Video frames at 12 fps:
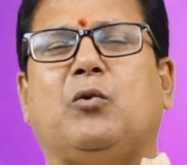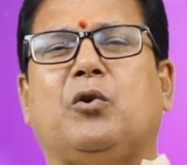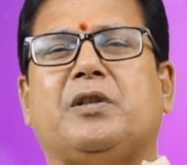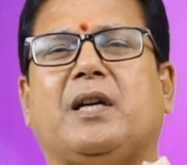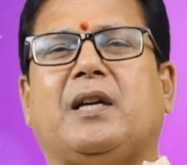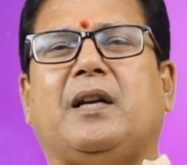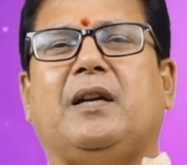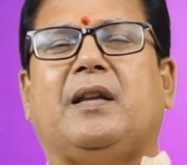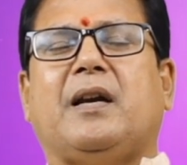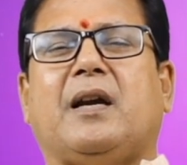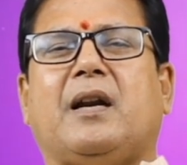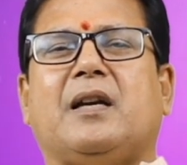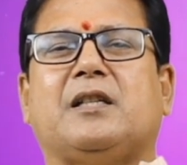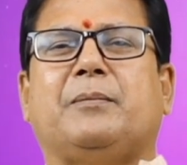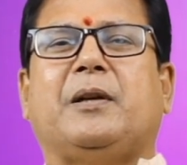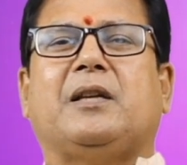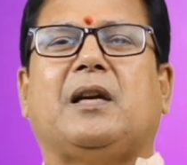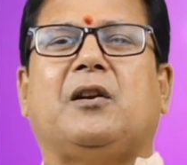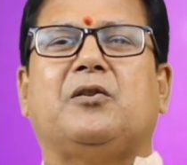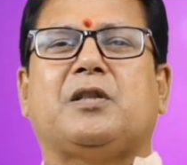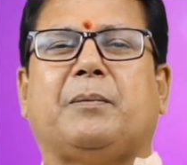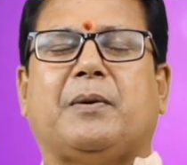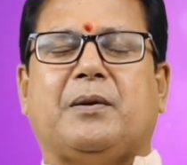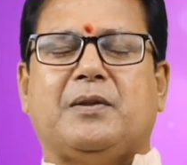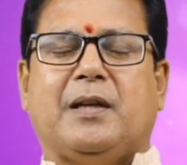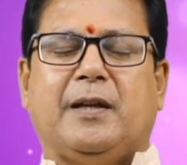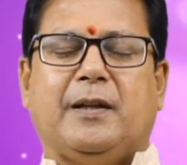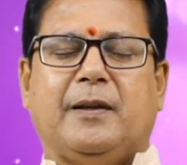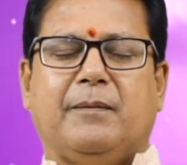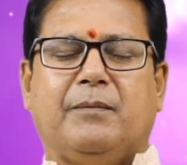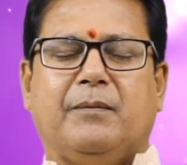గోచార రీత్యా రాశి ఫలితాలను చెప్పడం జరిగింది